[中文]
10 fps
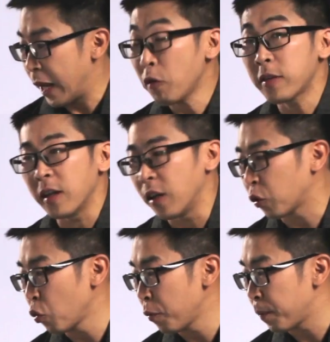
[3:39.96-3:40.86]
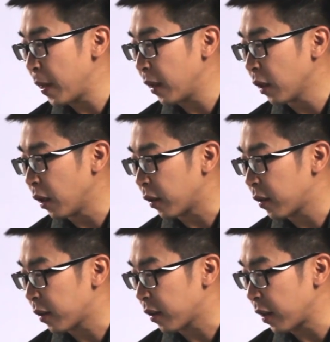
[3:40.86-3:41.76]
了解了渡边的
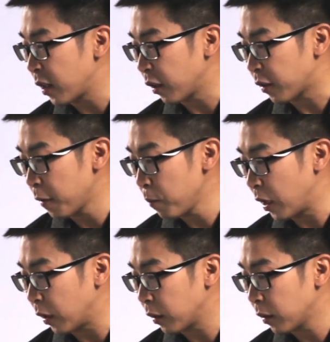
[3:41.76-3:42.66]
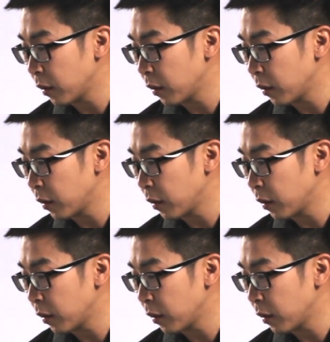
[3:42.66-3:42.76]
这个生平